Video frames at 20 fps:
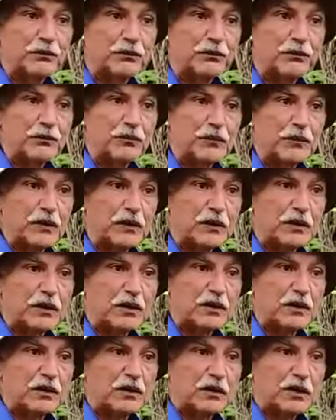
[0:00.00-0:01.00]
Hum.
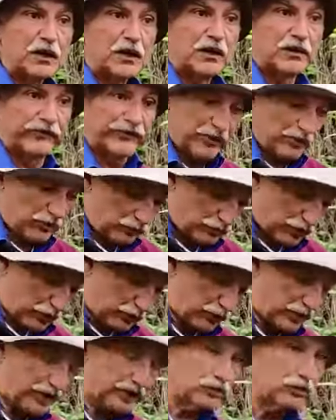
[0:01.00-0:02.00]
Você não está
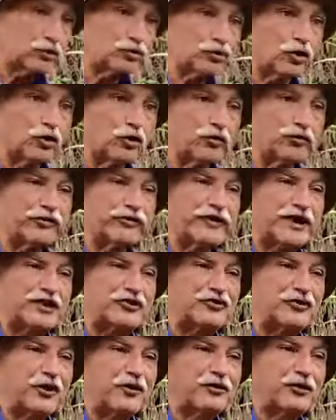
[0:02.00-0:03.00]
olhando o tronco se está
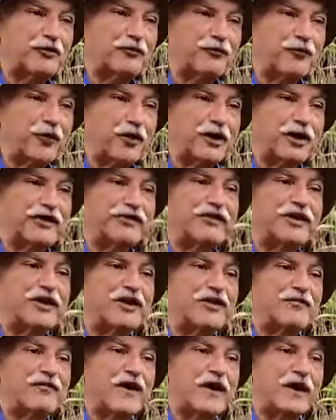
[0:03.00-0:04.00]
cheio de folha, e se
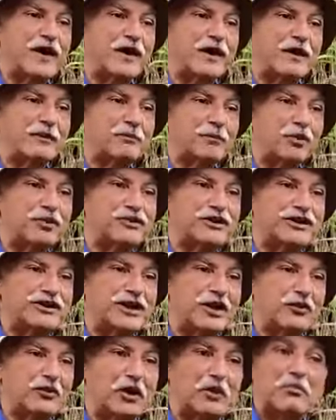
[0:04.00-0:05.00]
tiver
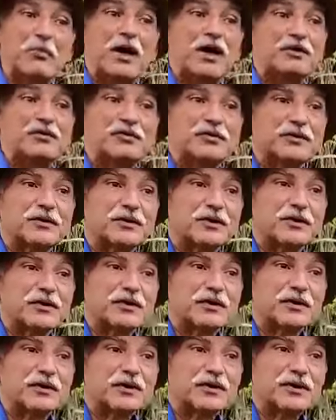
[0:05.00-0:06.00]
podridão lá embaixo? Não
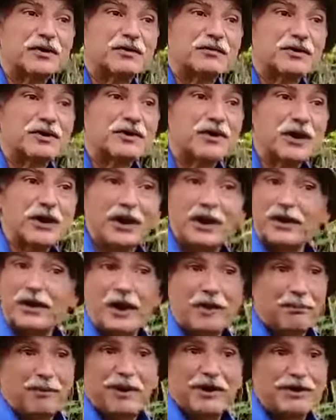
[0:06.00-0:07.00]
dá para ver, né? Tá... Aí
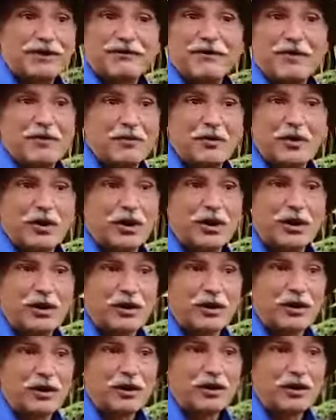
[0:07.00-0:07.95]
a planta vai morrer.